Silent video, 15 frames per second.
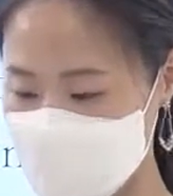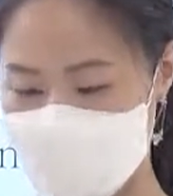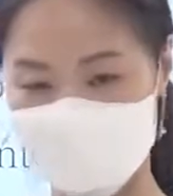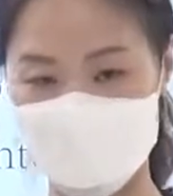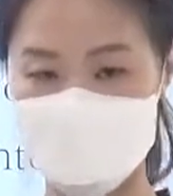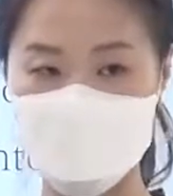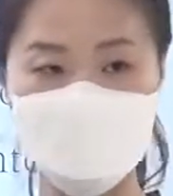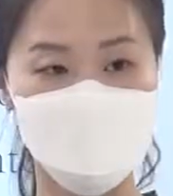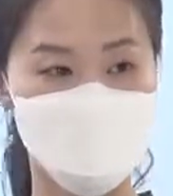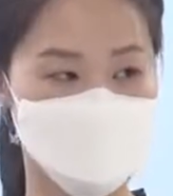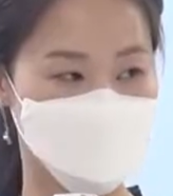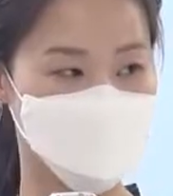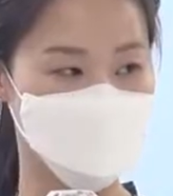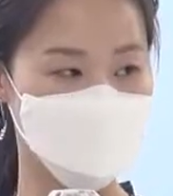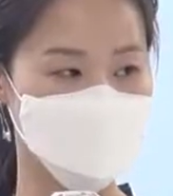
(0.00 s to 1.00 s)
답을
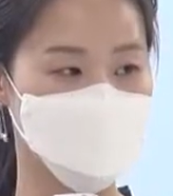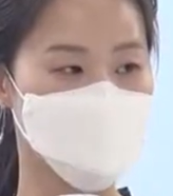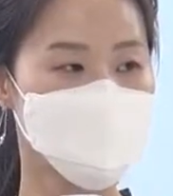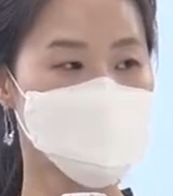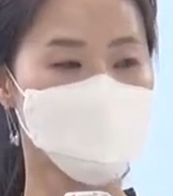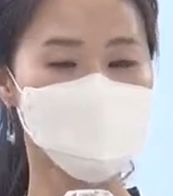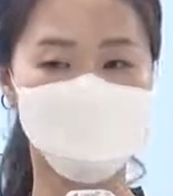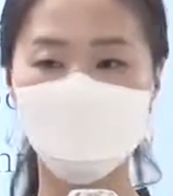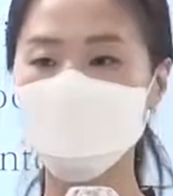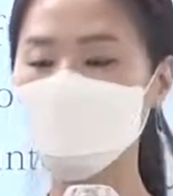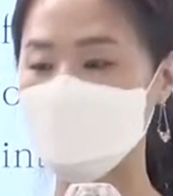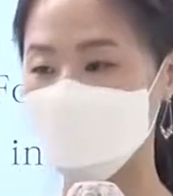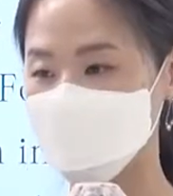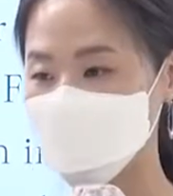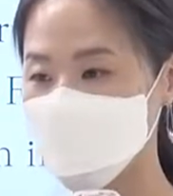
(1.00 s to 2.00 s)
찾으시는 거죠. 물론
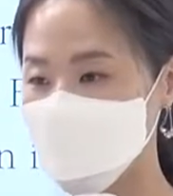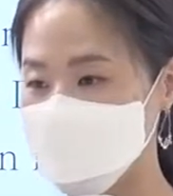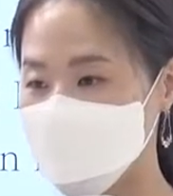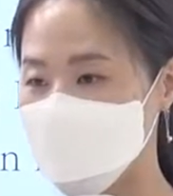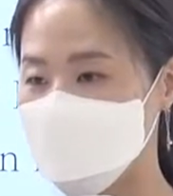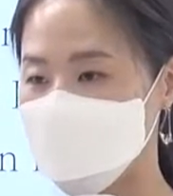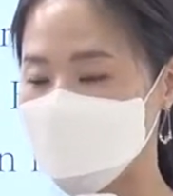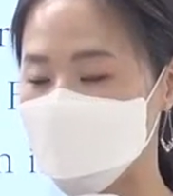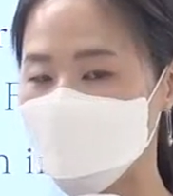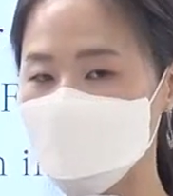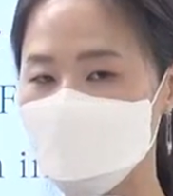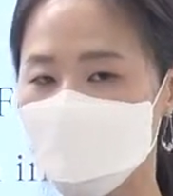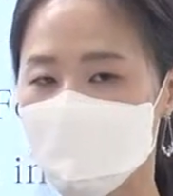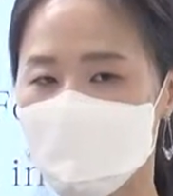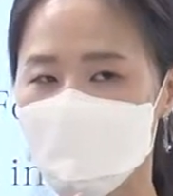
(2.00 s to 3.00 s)
난이도가
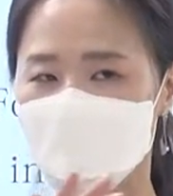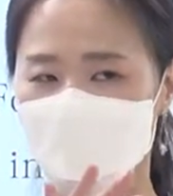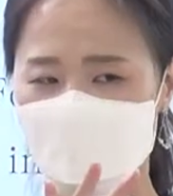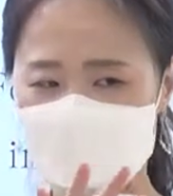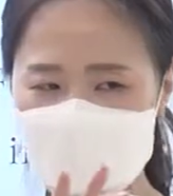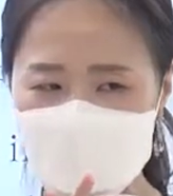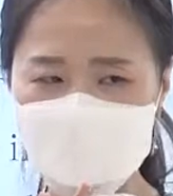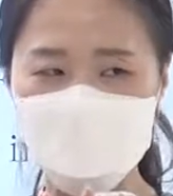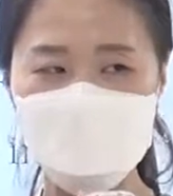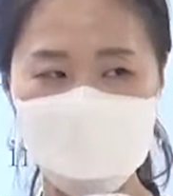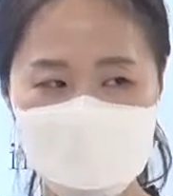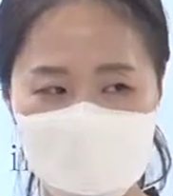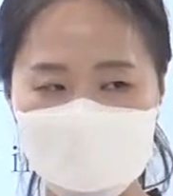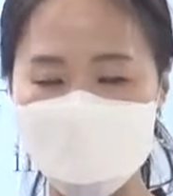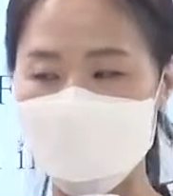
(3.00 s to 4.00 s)
올라가면은 좀
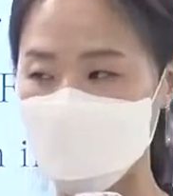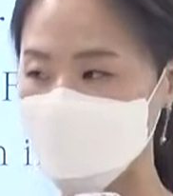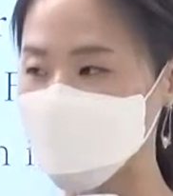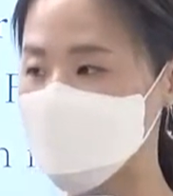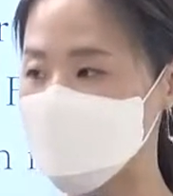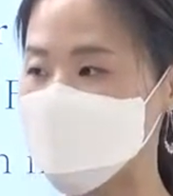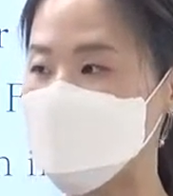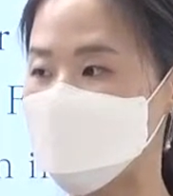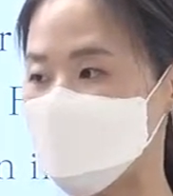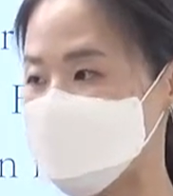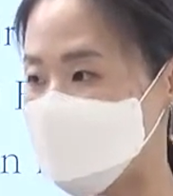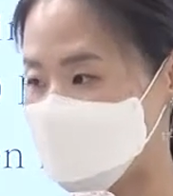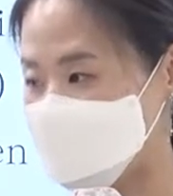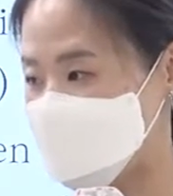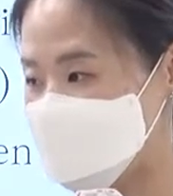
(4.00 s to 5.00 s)
비슷비슷한 단어들이 많이
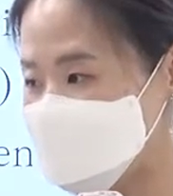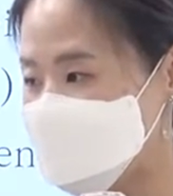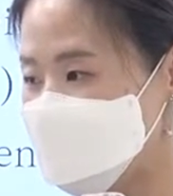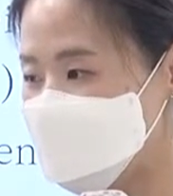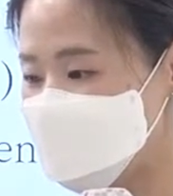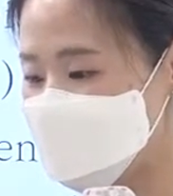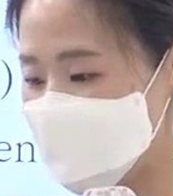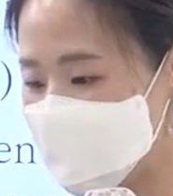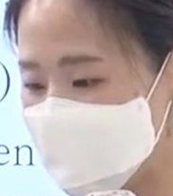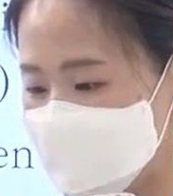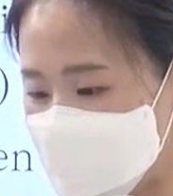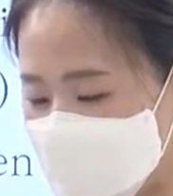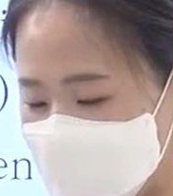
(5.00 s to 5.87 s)
나오기는 해요. 자,